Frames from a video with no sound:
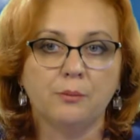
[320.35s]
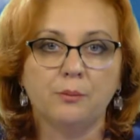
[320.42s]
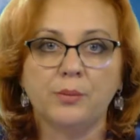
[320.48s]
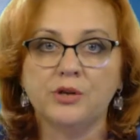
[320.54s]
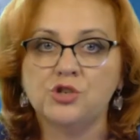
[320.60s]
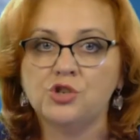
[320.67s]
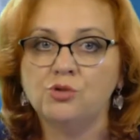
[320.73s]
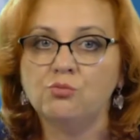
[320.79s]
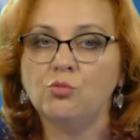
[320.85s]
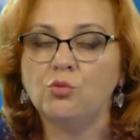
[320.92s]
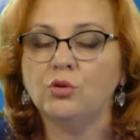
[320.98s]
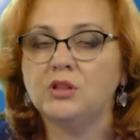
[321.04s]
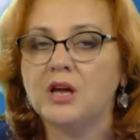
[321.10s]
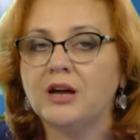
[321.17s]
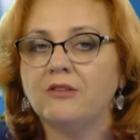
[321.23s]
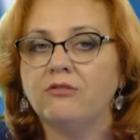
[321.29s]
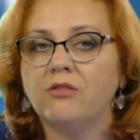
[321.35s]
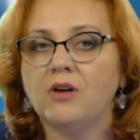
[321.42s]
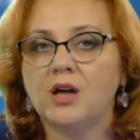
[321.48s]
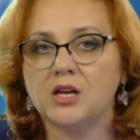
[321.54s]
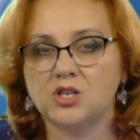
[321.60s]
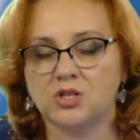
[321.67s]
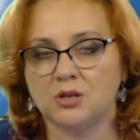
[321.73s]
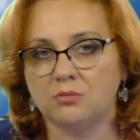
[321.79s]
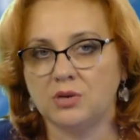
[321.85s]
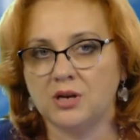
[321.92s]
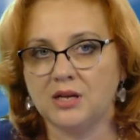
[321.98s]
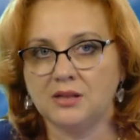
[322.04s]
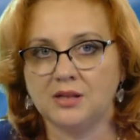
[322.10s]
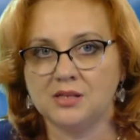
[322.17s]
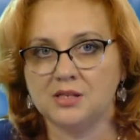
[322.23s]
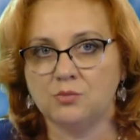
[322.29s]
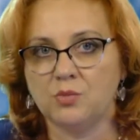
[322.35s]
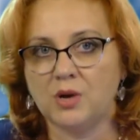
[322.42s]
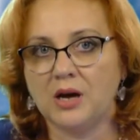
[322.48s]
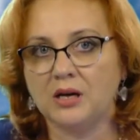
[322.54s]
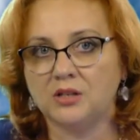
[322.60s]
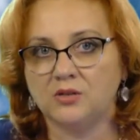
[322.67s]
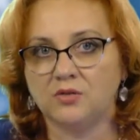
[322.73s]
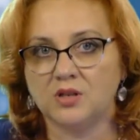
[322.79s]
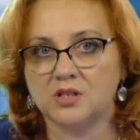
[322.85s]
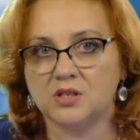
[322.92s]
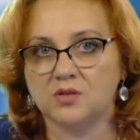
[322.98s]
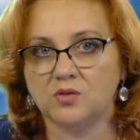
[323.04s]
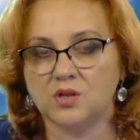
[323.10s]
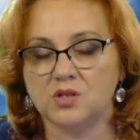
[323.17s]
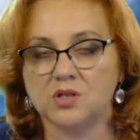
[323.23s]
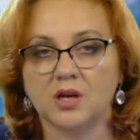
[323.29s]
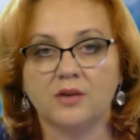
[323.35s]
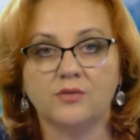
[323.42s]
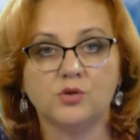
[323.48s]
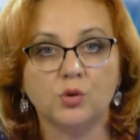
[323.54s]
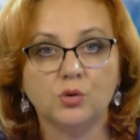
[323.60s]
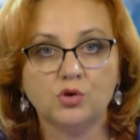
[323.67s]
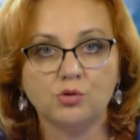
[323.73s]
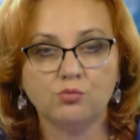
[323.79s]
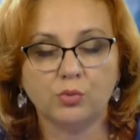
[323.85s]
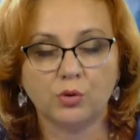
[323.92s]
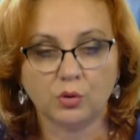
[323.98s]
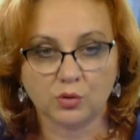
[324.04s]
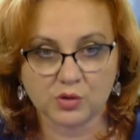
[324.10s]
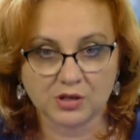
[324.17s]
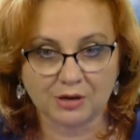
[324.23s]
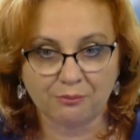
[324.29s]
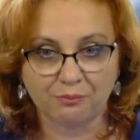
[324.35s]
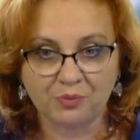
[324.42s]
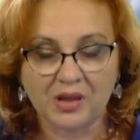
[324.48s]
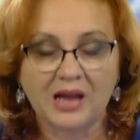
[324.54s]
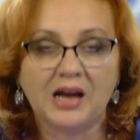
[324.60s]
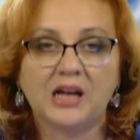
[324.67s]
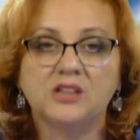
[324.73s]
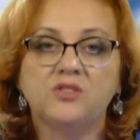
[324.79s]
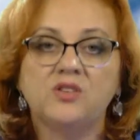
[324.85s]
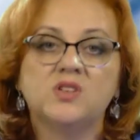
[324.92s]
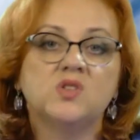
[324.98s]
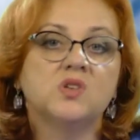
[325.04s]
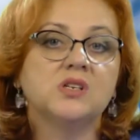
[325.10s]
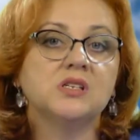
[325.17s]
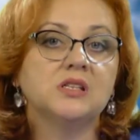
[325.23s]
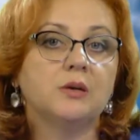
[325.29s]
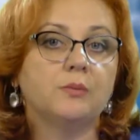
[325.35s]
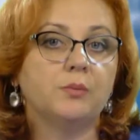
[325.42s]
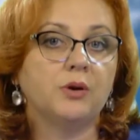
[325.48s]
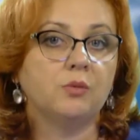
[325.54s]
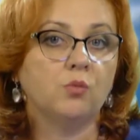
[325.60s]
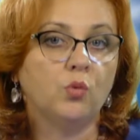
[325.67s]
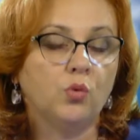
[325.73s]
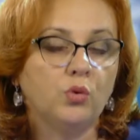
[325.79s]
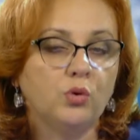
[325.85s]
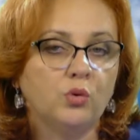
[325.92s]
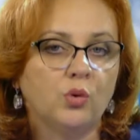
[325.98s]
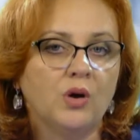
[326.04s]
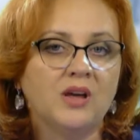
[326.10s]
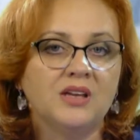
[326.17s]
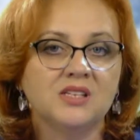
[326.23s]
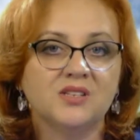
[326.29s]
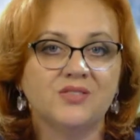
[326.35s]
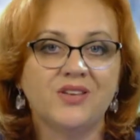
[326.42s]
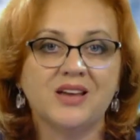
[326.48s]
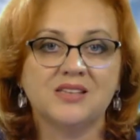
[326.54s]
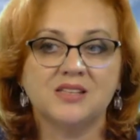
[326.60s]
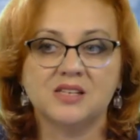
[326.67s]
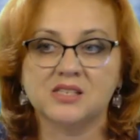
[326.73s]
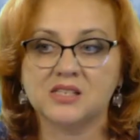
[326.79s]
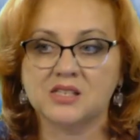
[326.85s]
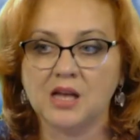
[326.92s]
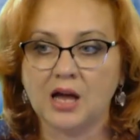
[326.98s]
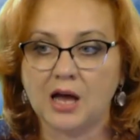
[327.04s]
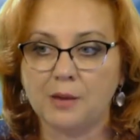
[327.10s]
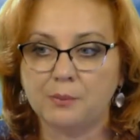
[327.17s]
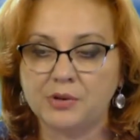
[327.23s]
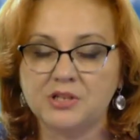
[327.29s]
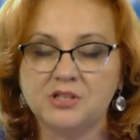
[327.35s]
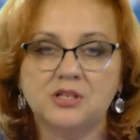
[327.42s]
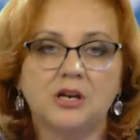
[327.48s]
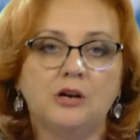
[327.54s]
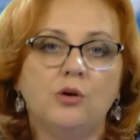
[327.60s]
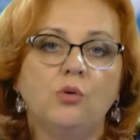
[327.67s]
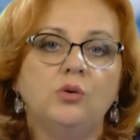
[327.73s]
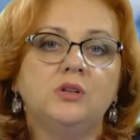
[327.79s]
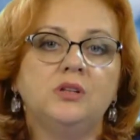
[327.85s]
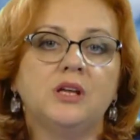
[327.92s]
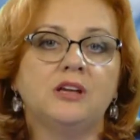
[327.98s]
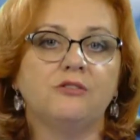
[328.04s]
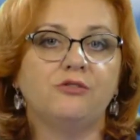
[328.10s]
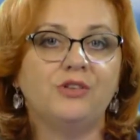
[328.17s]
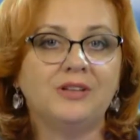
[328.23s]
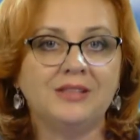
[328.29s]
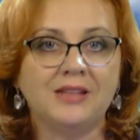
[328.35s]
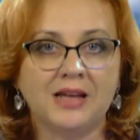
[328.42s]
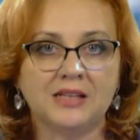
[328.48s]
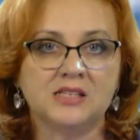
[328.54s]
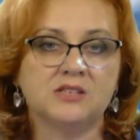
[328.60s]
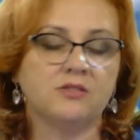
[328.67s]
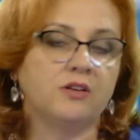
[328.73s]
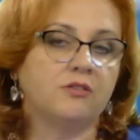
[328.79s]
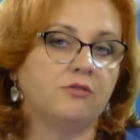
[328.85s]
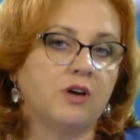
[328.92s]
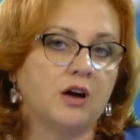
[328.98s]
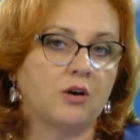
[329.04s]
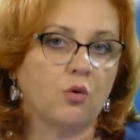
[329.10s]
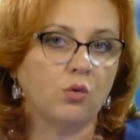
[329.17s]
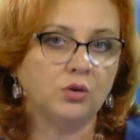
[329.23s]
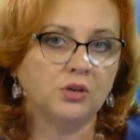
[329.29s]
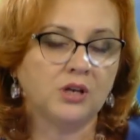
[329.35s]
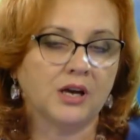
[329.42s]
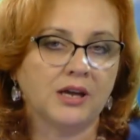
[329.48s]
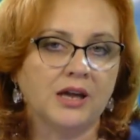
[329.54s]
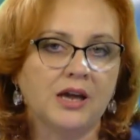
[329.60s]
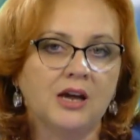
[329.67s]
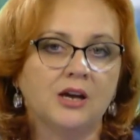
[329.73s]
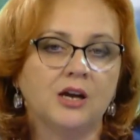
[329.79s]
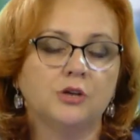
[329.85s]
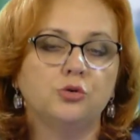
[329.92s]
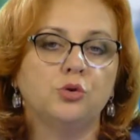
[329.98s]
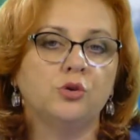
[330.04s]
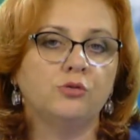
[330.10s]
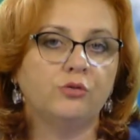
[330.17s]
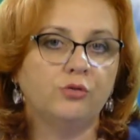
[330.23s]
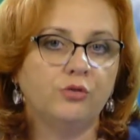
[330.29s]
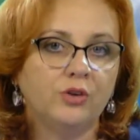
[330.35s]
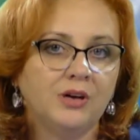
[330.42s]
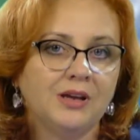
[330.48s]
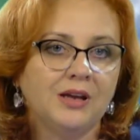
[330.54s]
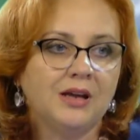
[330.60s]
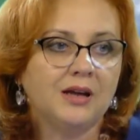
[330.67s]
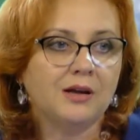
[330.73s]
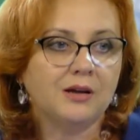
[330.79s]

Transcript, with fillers: Почему так важно брать на себя ответственность? А все очень просто. Ответственность напрямую связана с определенной финансовой воронкой, которую вы